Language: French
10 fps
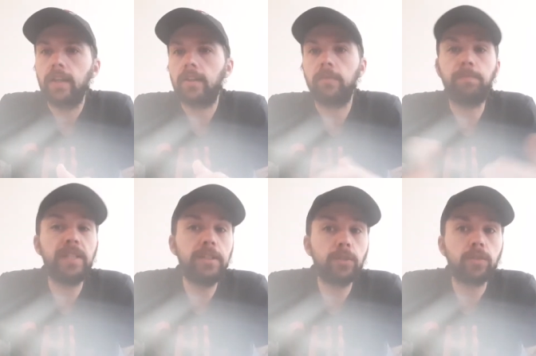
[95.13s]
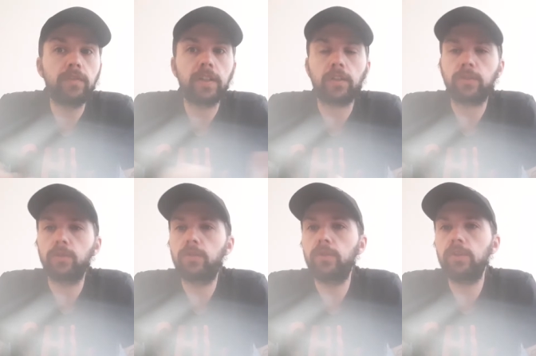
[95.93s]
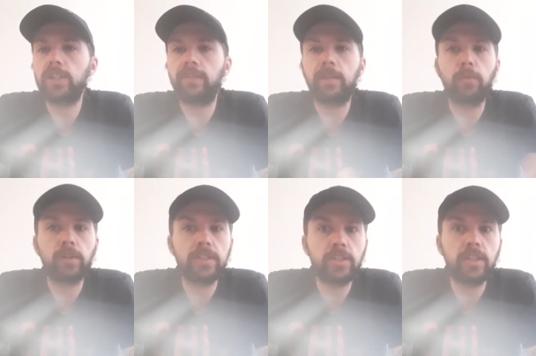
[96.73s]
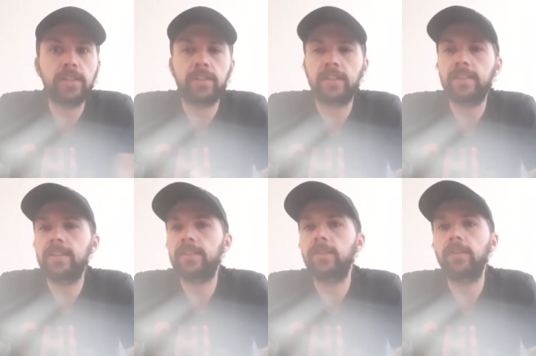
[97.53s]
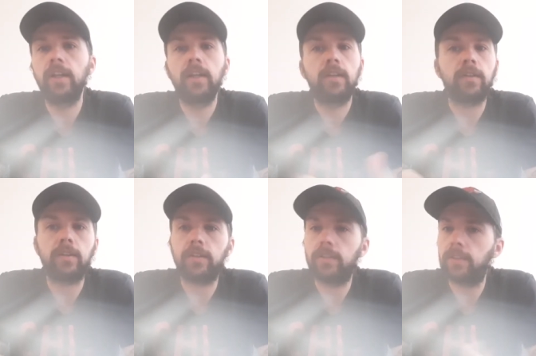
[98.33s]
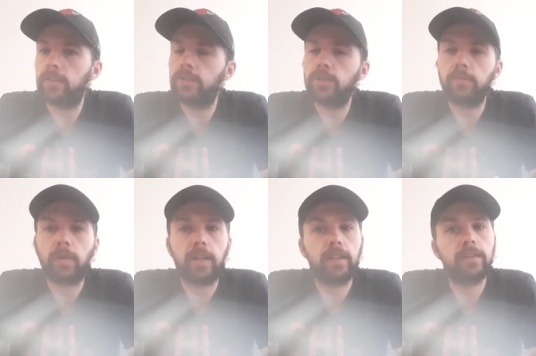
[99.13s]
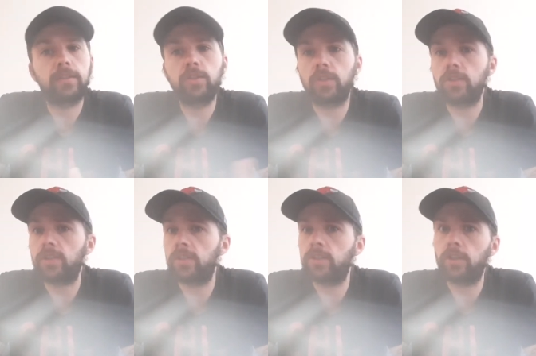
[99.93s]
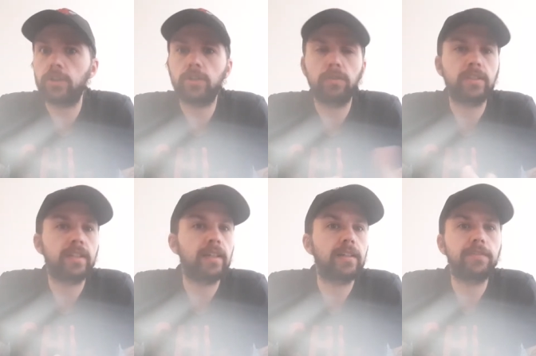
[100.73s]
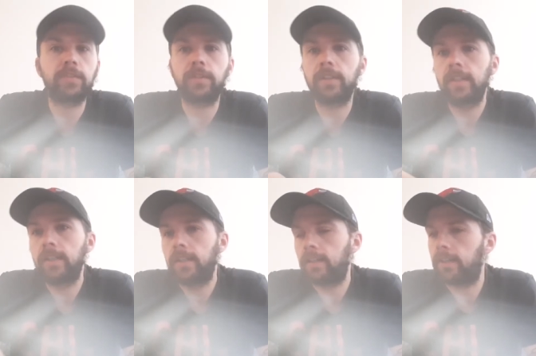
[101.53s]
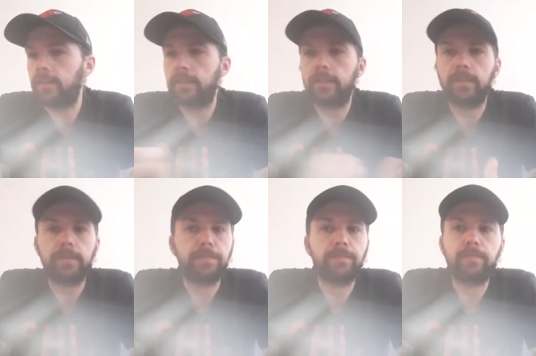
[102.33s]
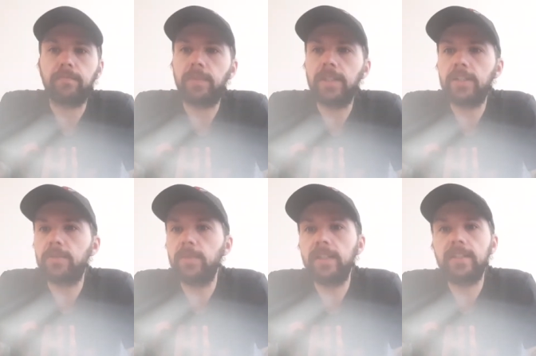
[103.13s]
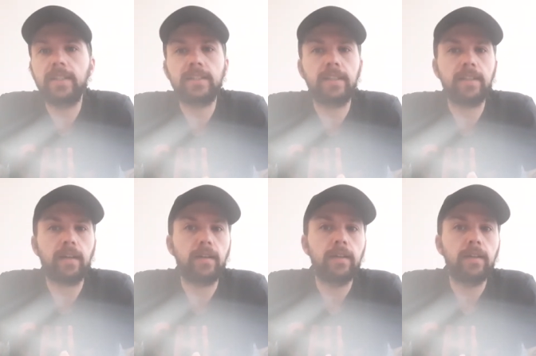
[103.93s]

Euh, Bill Donovan en tant que coach avec Maurice Chicks en assistant, euh, John Bryant, John, Josh Longstaff, euh, Billy Schmitz, etc.